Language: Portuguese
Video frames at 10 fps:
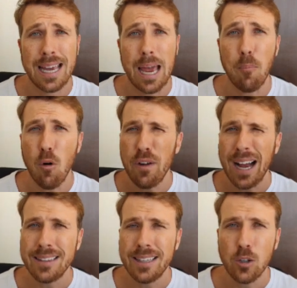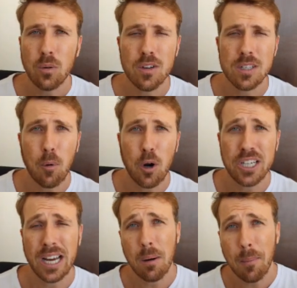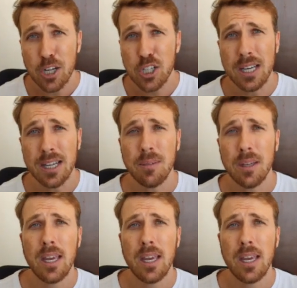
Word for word: é bom ficar atento que você pode cair numa armadilha.